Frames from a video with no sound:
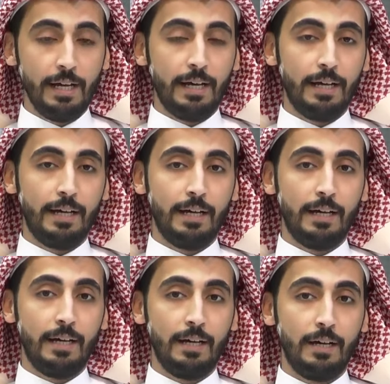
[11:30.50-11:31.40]

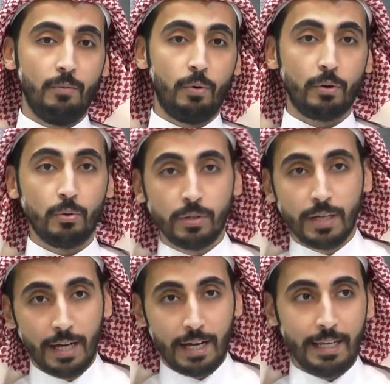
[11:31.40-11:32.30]
آه،
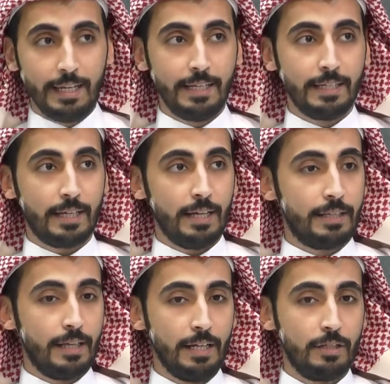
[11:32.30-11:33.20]
والرؤيه اللي
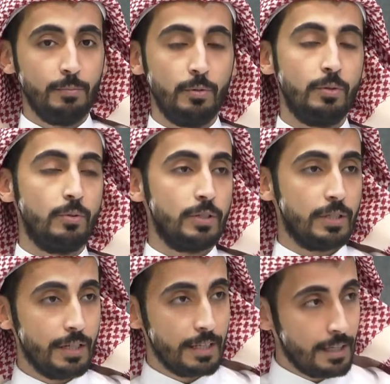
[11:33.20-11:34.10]
تحتمه انه
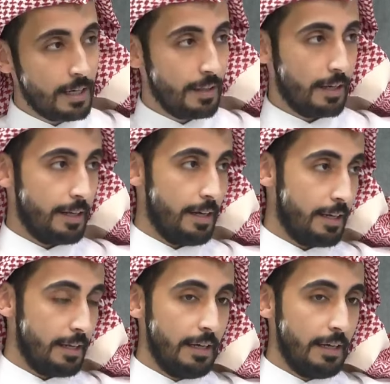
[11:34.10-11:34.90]
يتخذ القرار